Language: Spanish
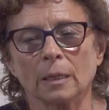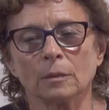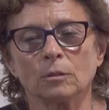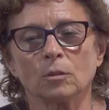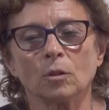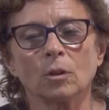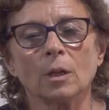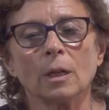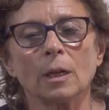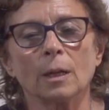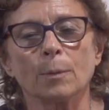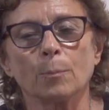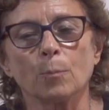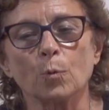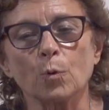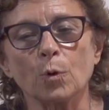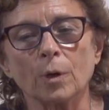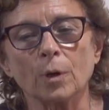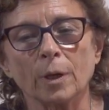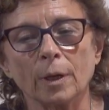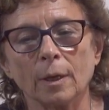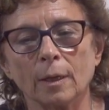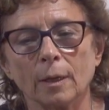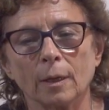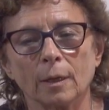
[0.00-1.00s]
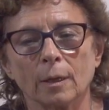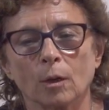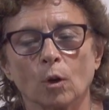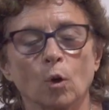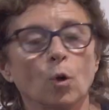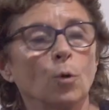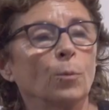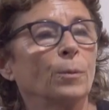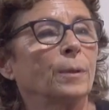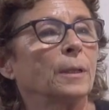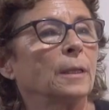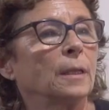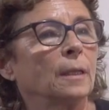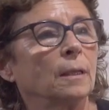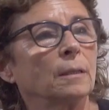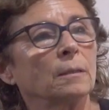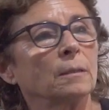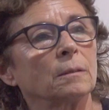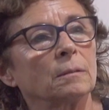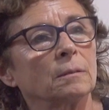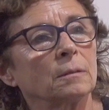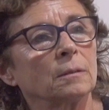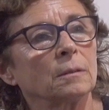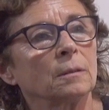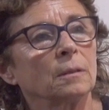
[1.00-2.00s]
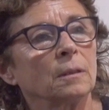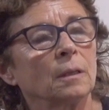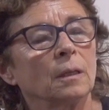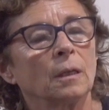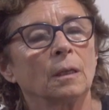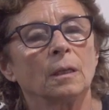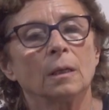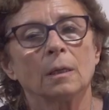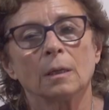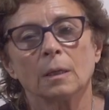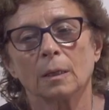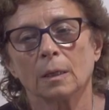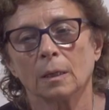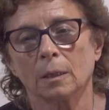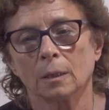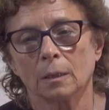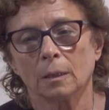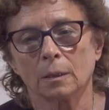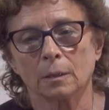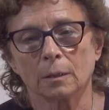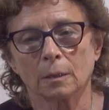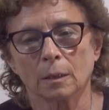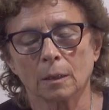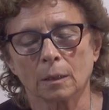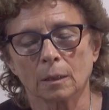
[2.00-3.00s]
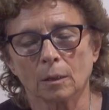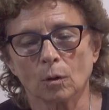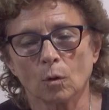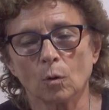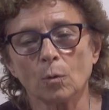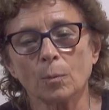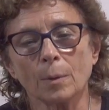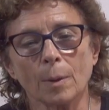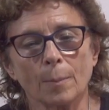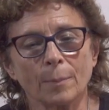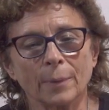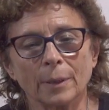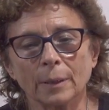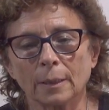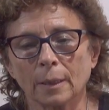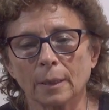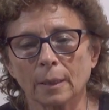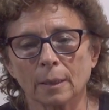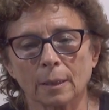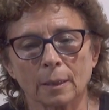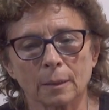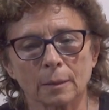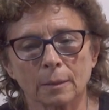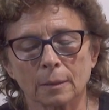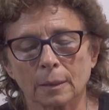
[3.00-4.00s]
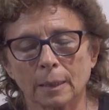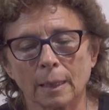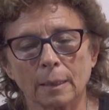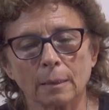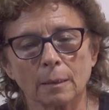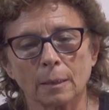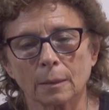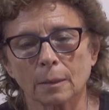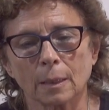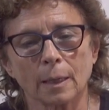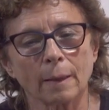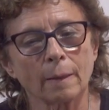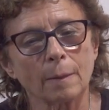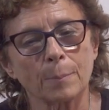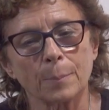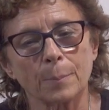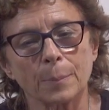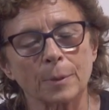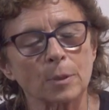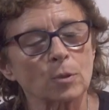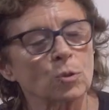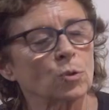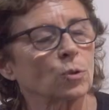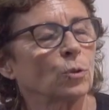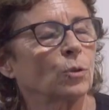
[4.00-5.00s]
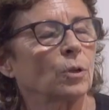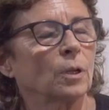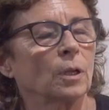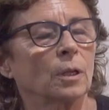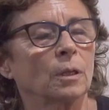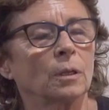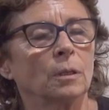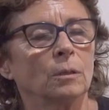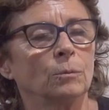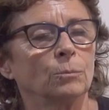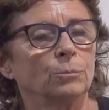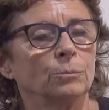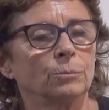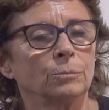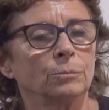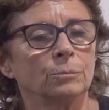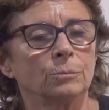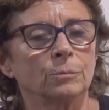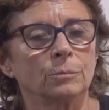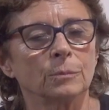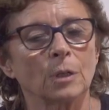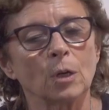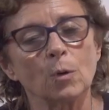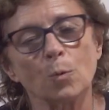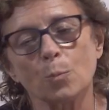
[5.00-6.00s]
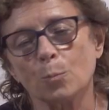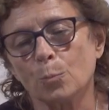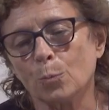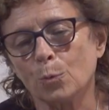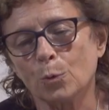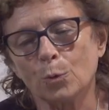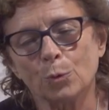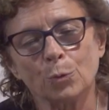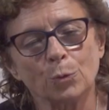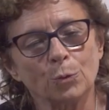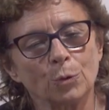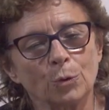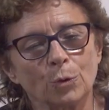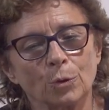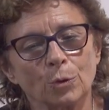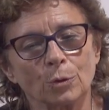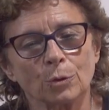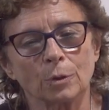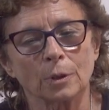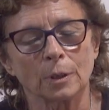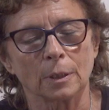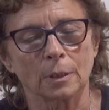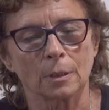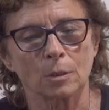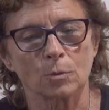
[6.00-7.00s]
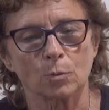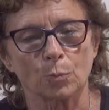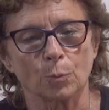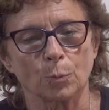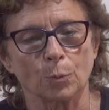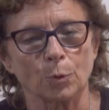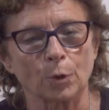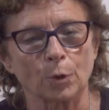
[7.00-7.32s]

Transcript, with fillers: A todas las mujeres jóvenes este, obviamente cada, cada persona es un, mundo, tiene su